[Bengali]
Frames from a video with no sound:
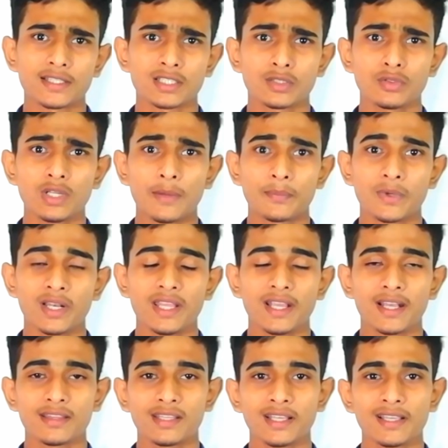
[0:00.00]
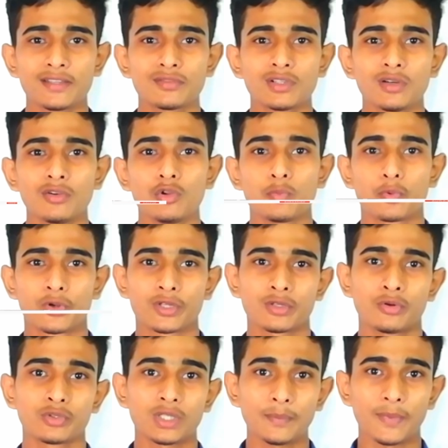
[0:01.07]
আশা করি আপনারা এখান থেকে কিছুটা হলে
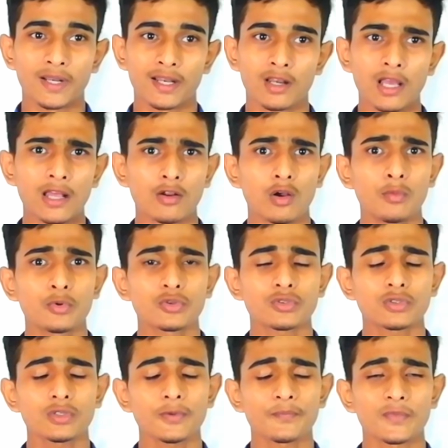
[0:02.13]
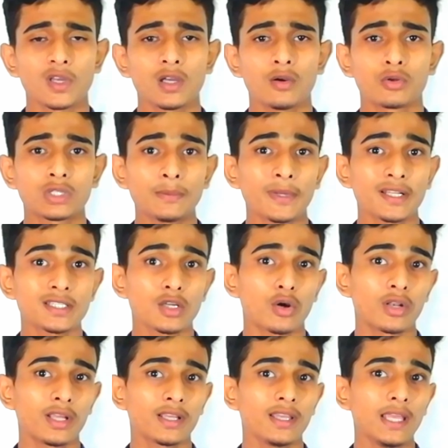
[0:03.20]
উপকৃত হতে পারেন আর অবশ্যই হতে পারে যে
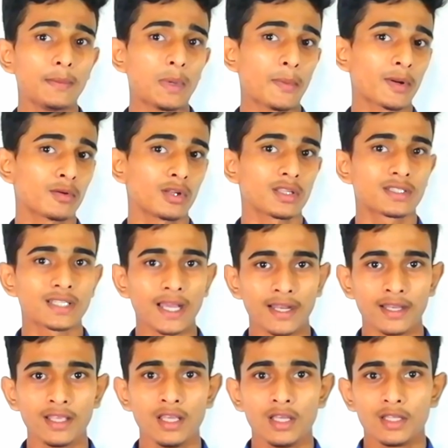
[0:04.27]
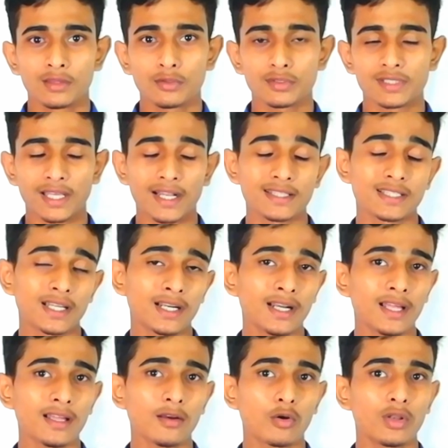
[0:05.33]
অনেকেই এই ব্যাপারগুলো জানে তো যারা জানে
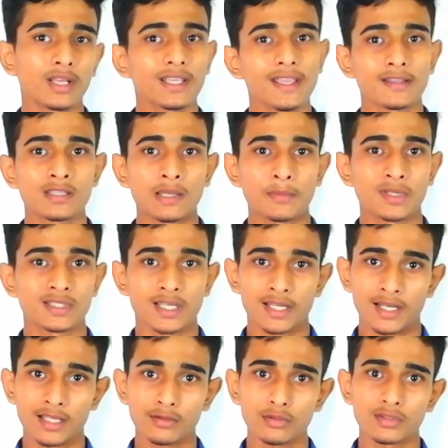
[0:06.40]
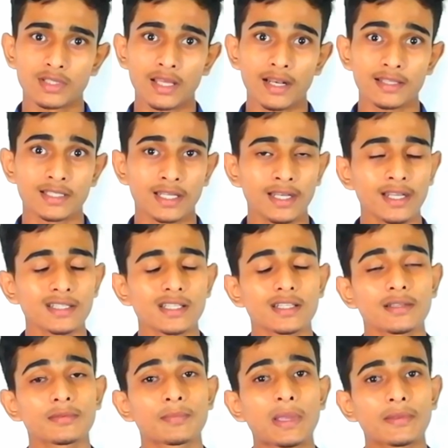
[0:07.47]
না অনেকেই আছে আমরা জানি না তো যারা জানি না
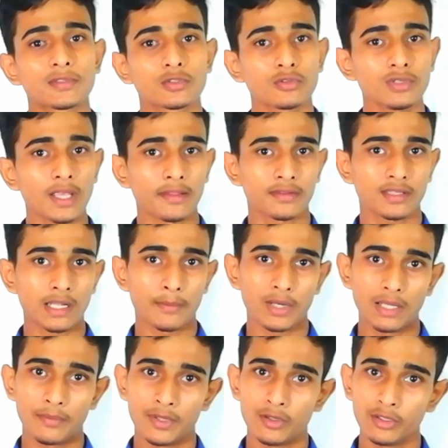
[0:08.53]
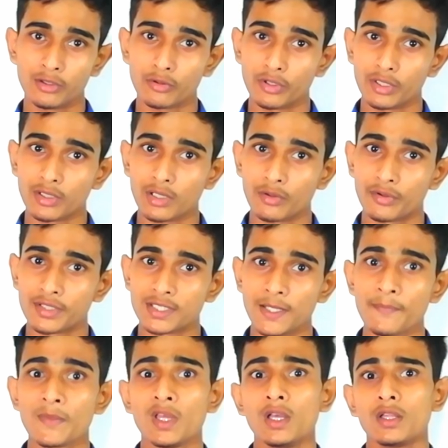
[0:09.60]
তাদের জন্য আজকে আমার এই ভিডিওটি তৈরি করা
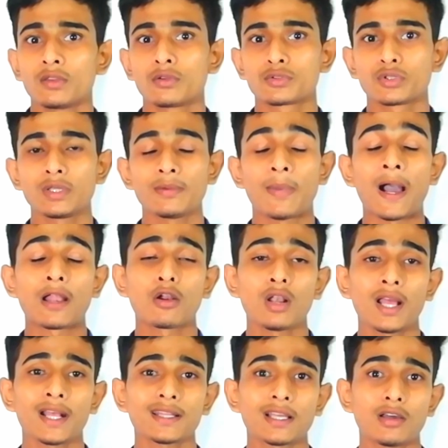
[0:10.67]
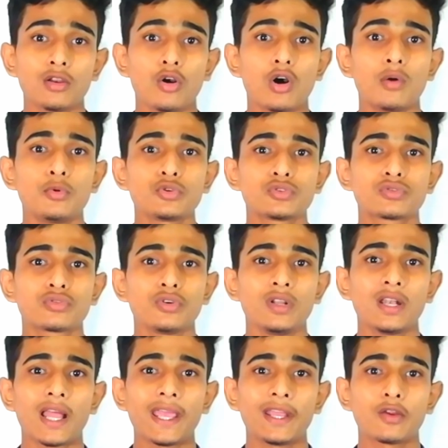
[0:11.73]
হয়েছে তো যদি ভালো লাগে তাহলে
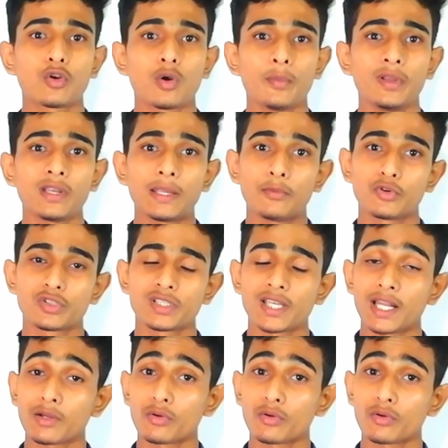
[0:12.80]
অবশ্যই লাইক কমেন্ট এবং শেয়ার